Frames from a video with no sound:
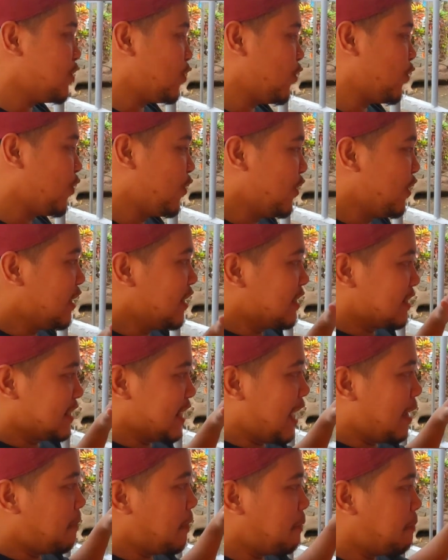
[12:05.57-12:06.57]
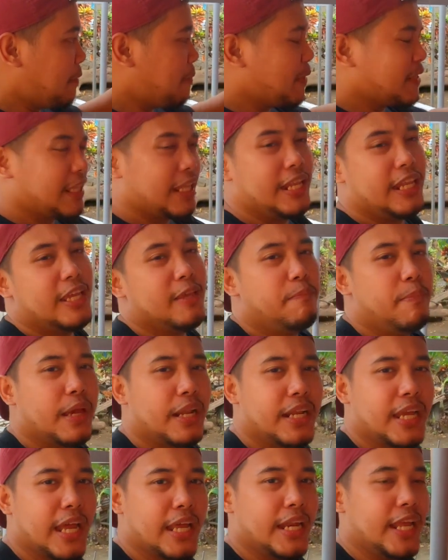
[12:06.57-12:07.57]
na to sa
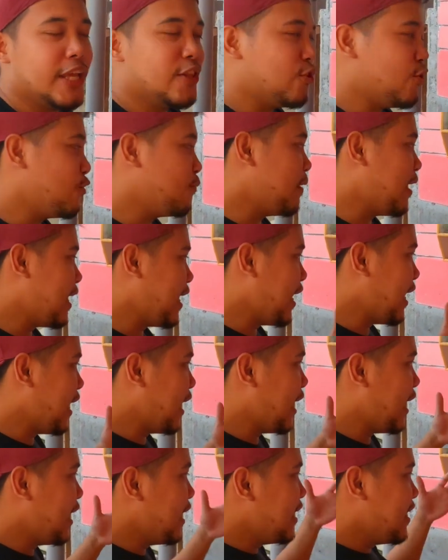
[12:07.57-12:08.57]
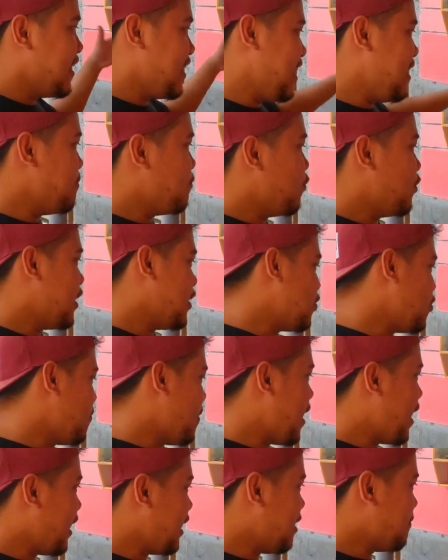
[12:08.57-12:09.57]
pagpapadeliver nga netong mga ibon na to
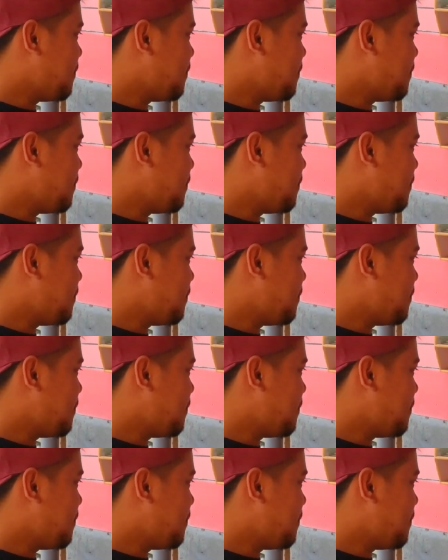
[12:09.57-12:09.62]
mga